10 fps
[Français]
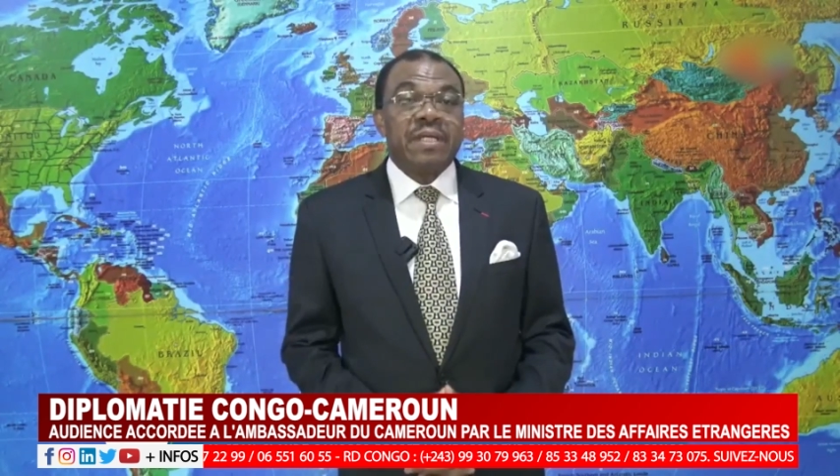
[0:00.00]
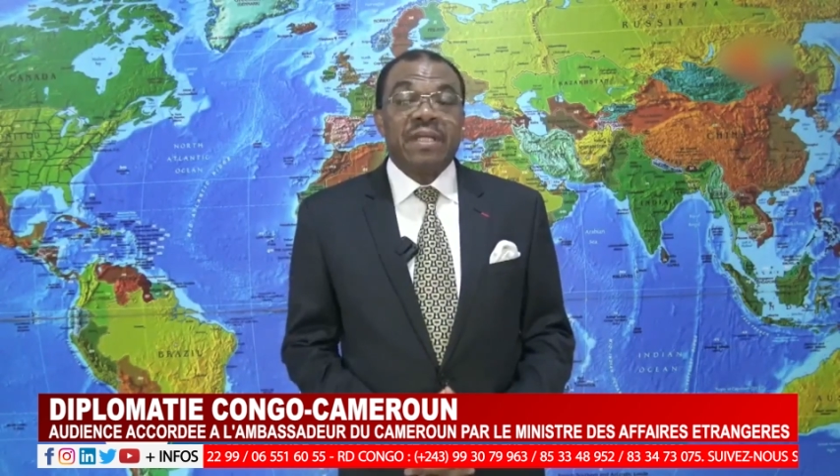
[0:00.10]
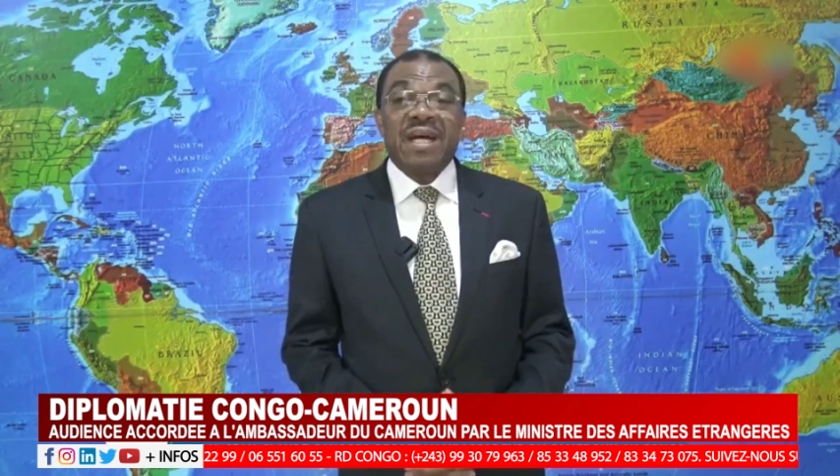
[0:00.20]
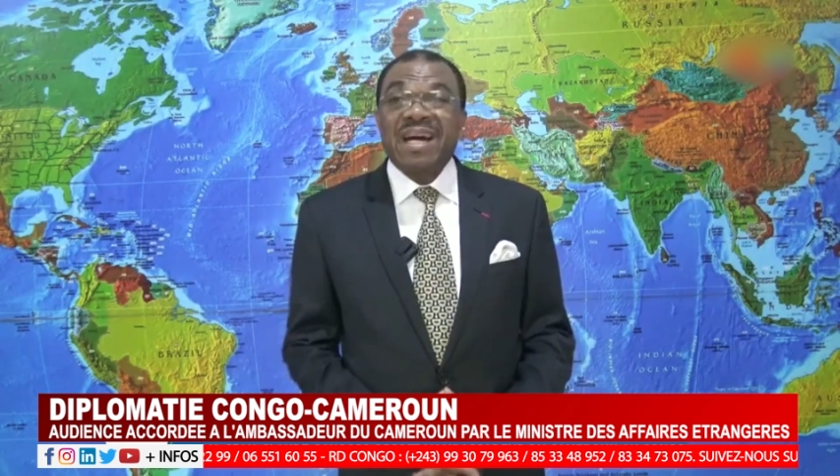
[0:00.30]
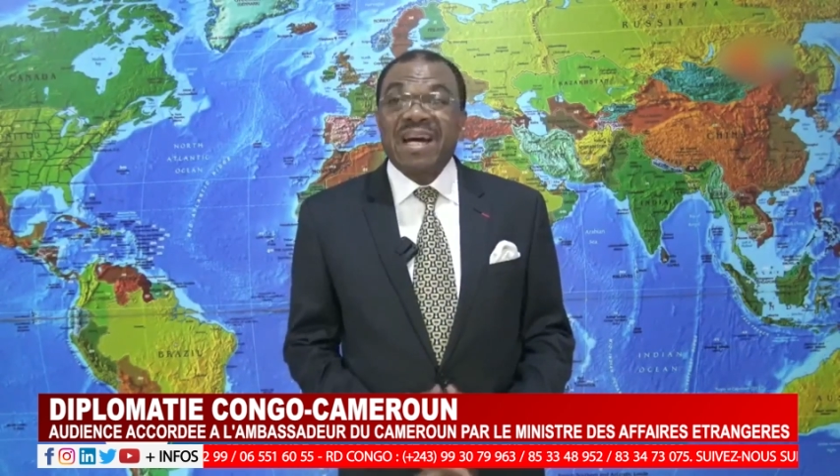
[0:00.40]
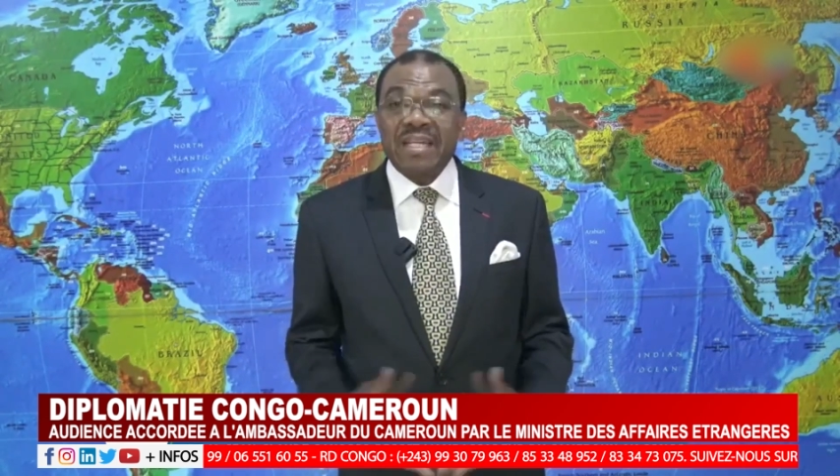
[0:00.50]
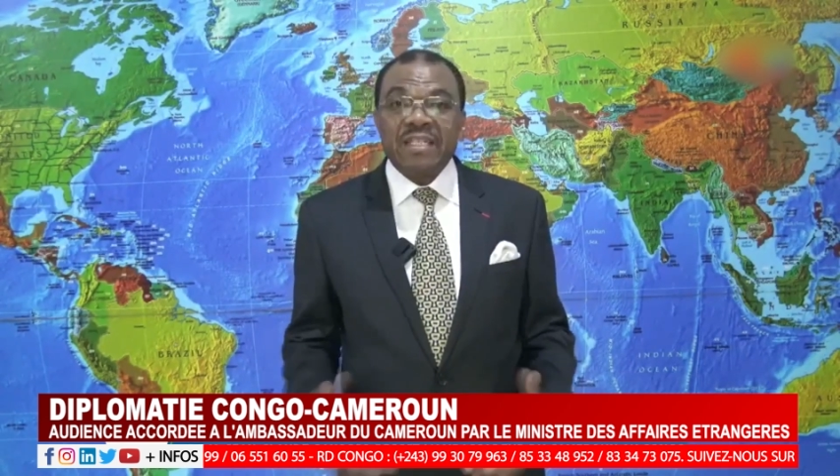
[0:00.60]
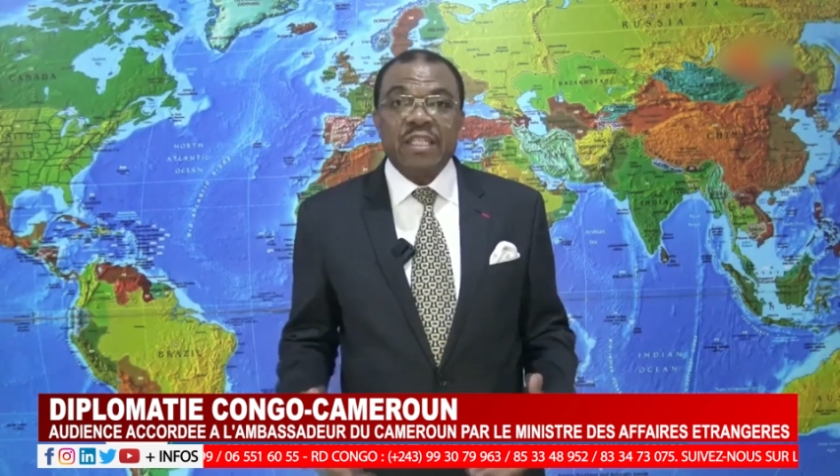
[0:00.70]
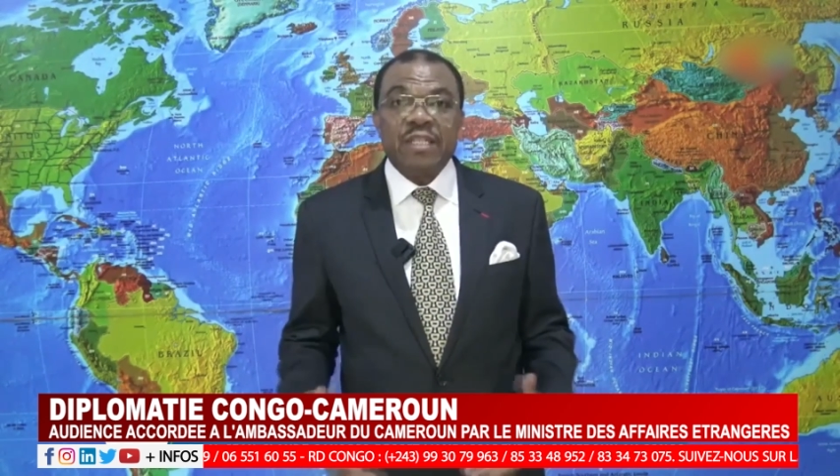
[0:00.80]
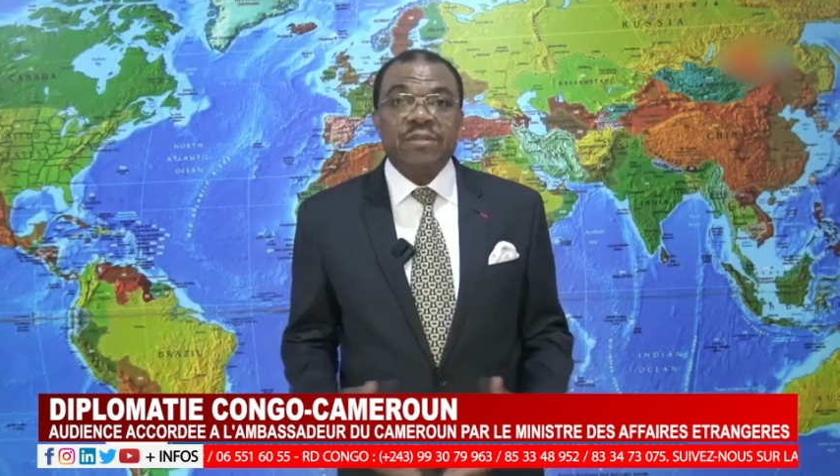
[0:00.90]
et de la
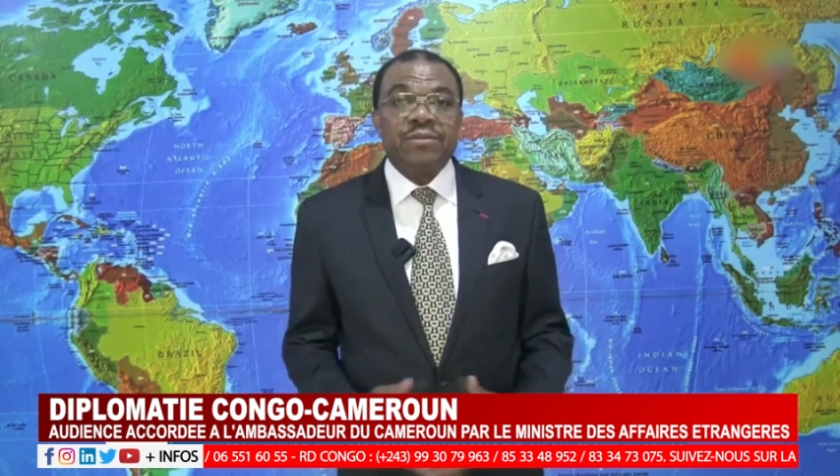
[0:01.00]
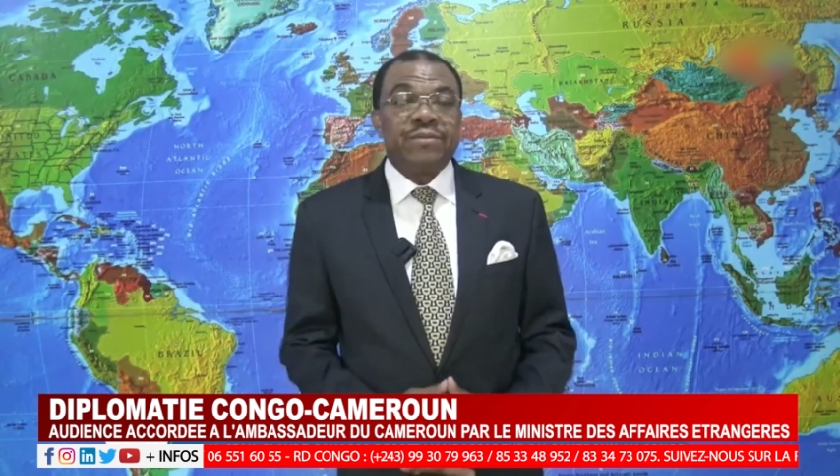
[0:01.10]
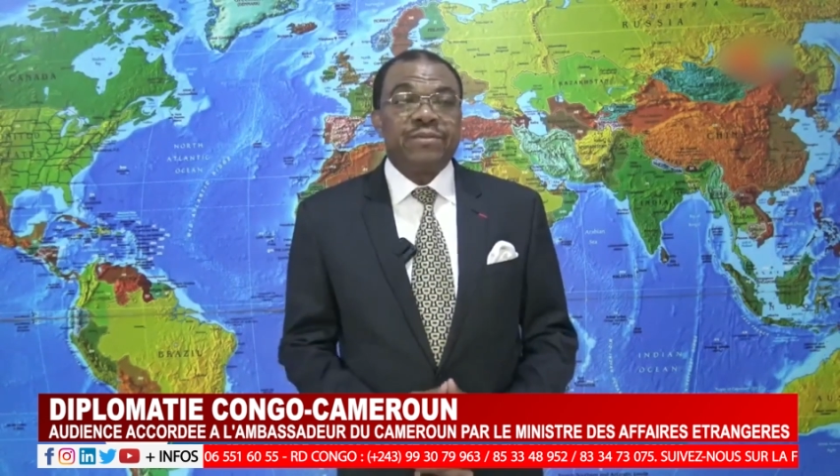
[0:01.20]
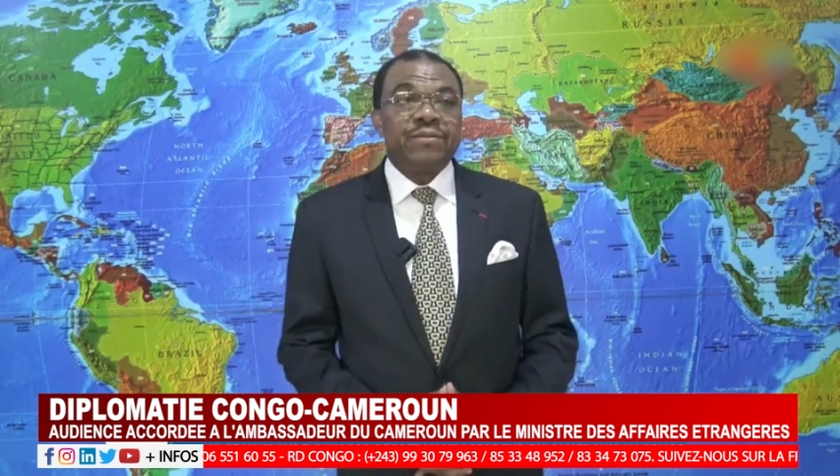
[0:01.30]
qualité de,